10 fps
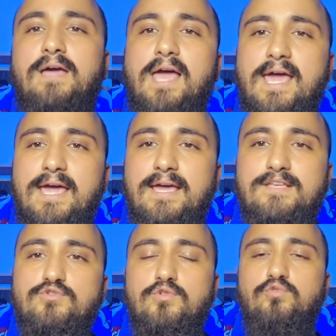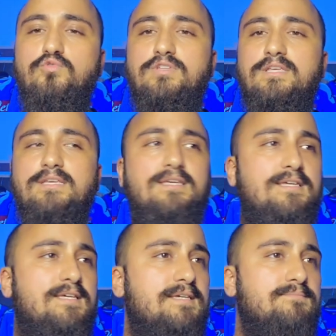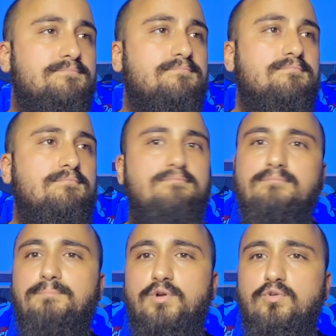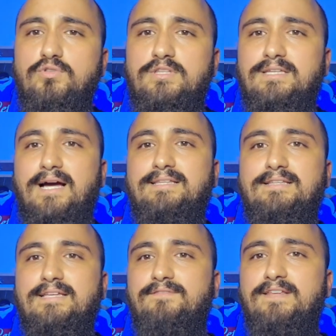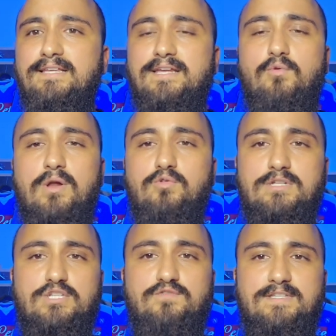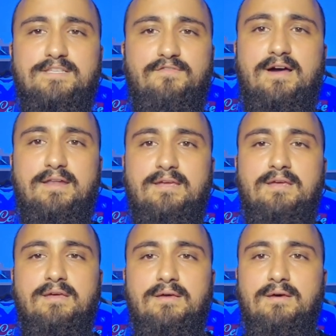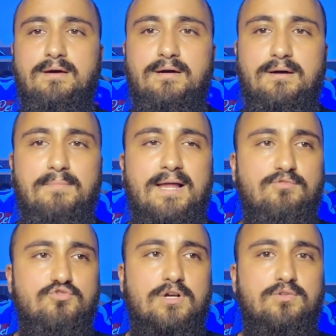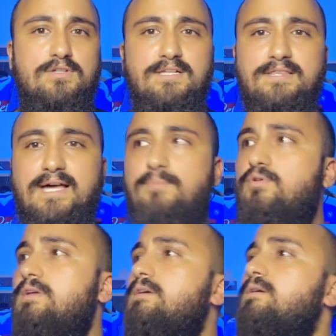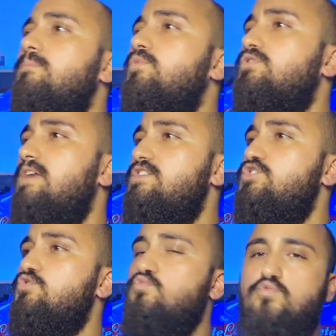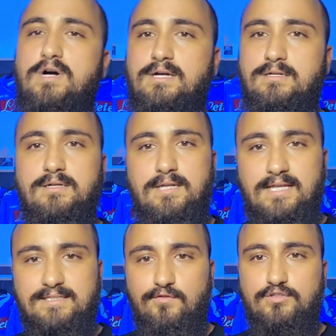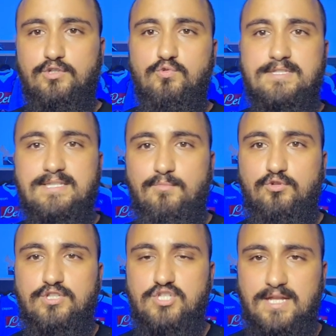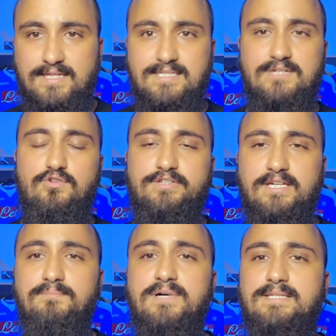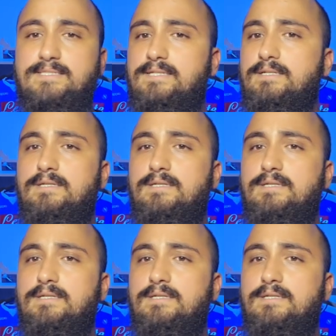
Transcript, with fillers: eh, sono tutti pronti ad intervenire qualora si dovesse fare uh, male un giocatore del Napoli, Mortacci sua un'altra volta, lui è stamoto, è già la terza volta che passa,